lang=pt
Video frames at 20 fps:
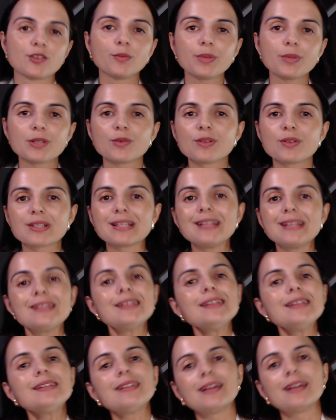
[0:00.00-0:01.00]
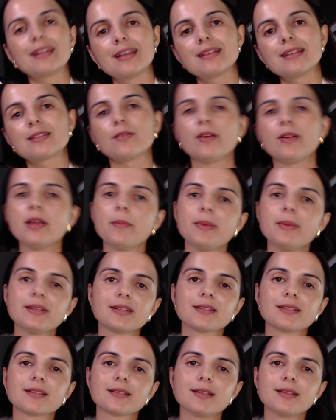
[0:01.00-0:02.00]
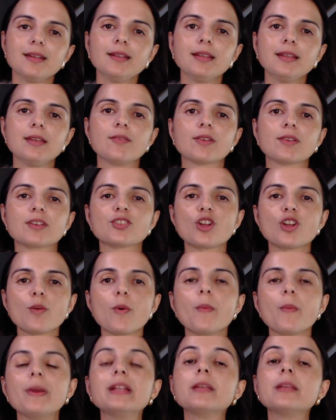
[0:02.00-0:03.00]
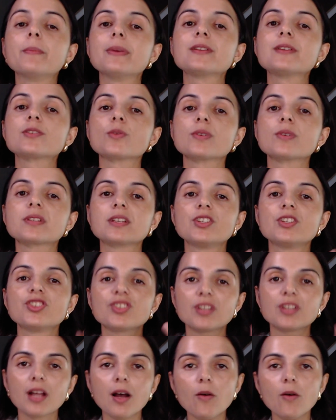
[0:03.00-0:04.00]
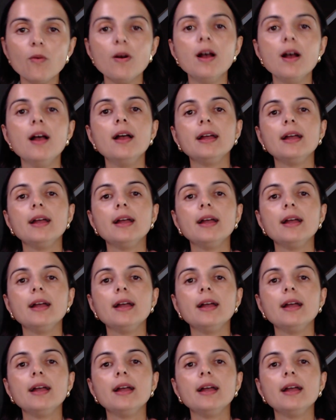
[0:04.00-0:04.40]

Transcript: são pessoas que se interessam em pesquisas científicas, normalmente pessoas que estão